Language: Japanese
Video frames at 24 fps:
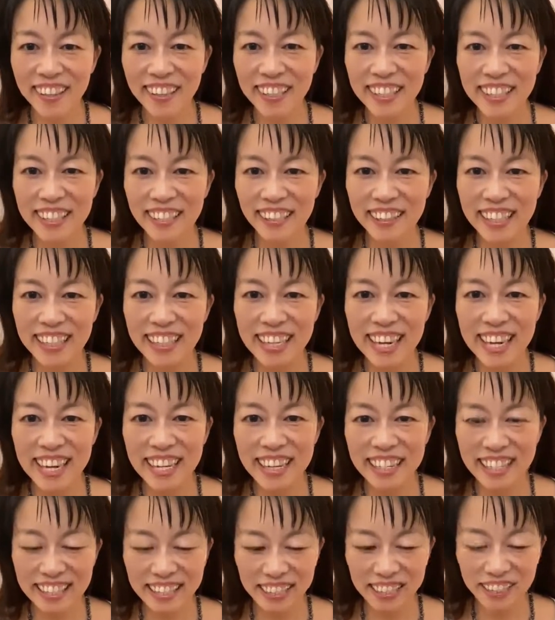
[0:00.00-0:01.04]
人に
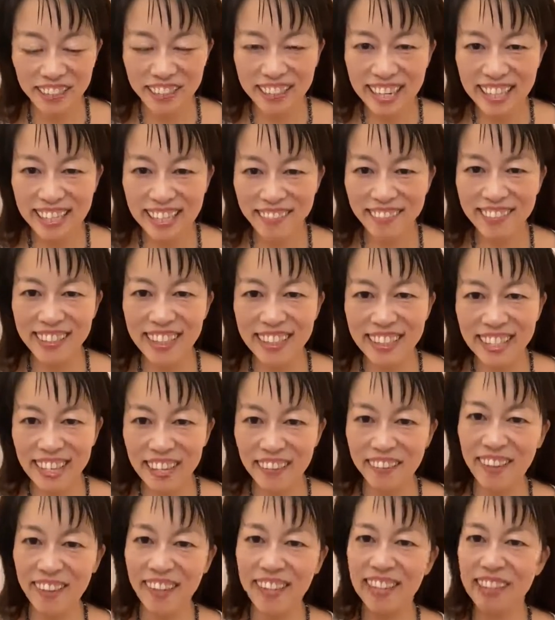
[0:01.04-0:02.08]
10円って見せた
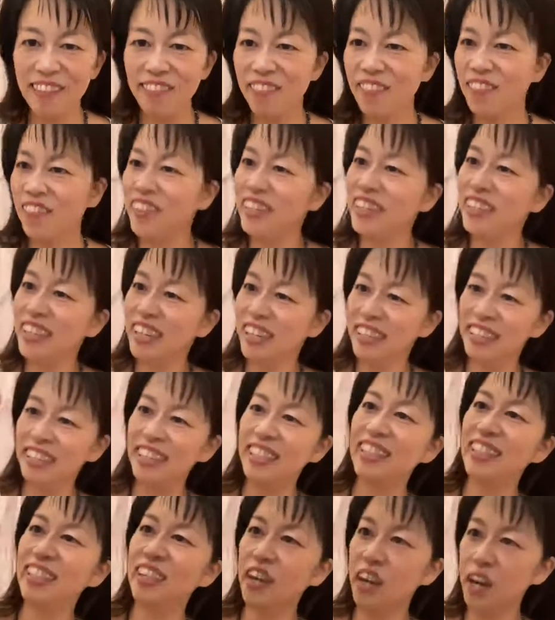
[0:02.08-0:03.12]
らこうやって珍し
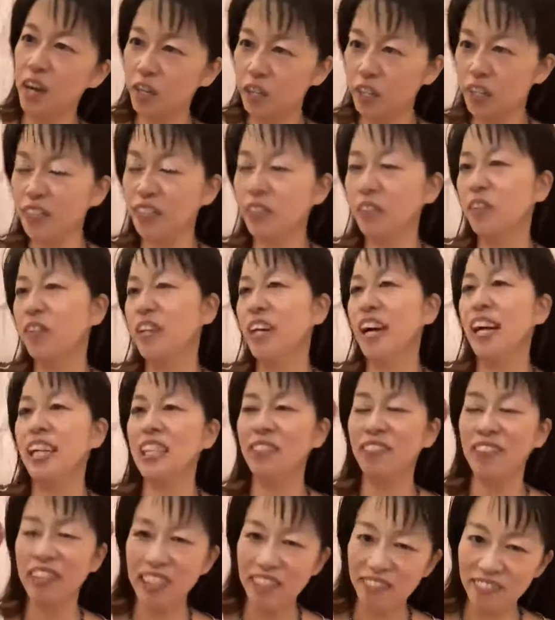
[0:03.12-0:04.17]
いって、あなんだこれ初
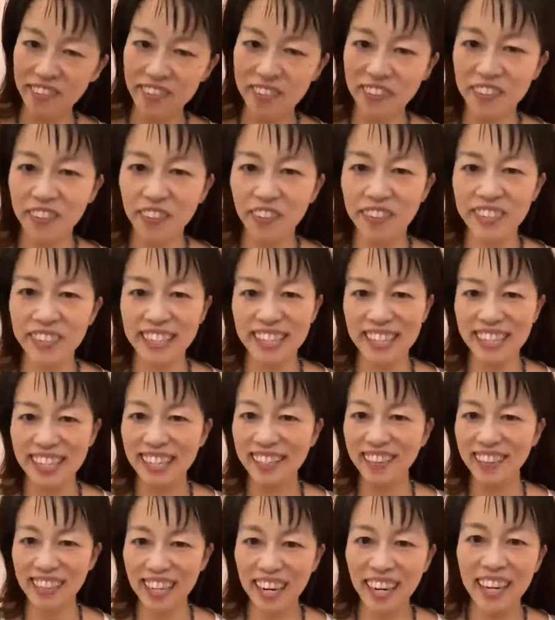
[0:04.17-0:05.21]
めて見るコインだな
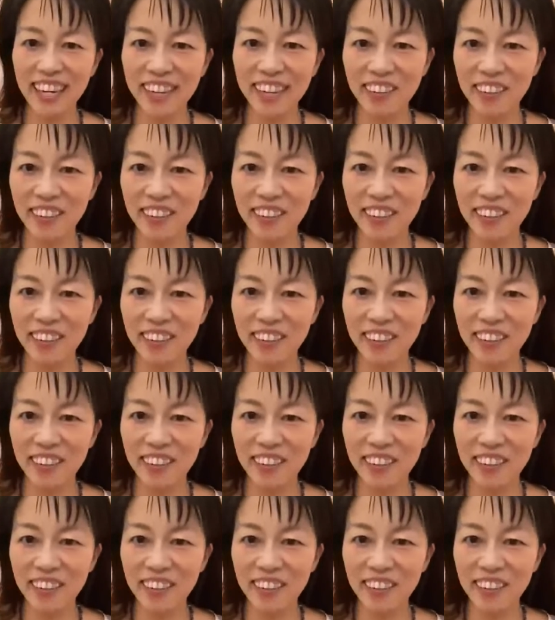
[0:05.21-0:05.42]
とか、